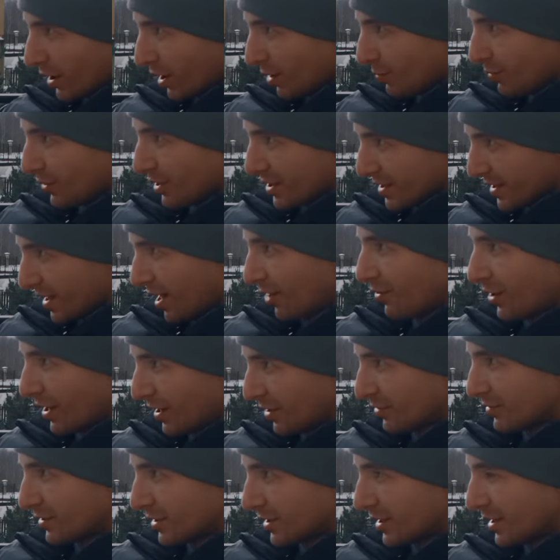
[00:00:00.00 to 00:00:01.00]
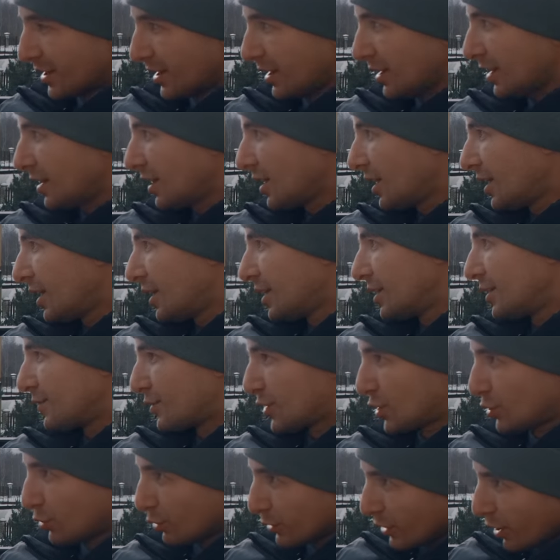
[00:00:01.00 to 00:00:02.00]
как бы разговаривать, угу. да? И
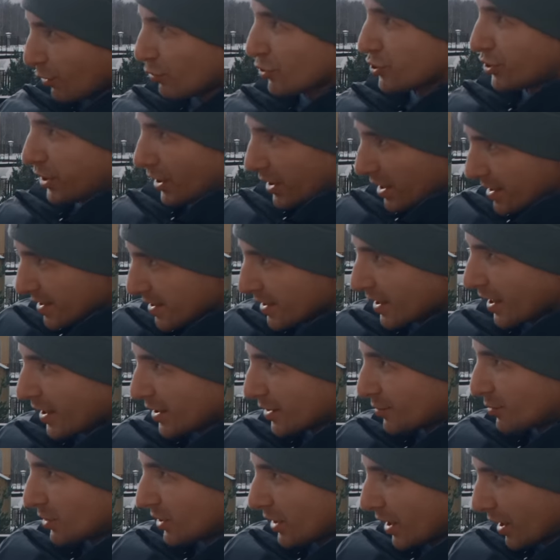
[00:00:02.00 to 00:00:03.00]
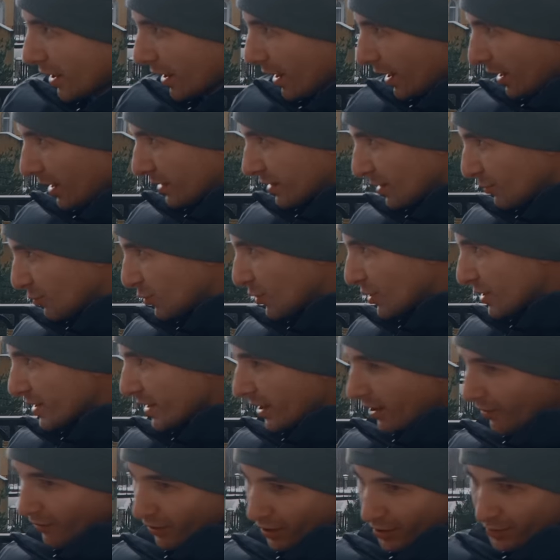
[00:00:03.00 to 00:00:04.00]
в силу того, что она знает меня, как со мной
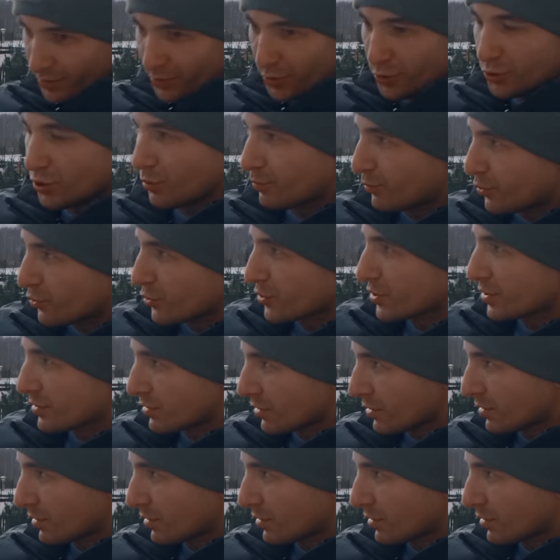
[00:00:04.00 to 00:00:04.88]
разговаривать, еще плюс э,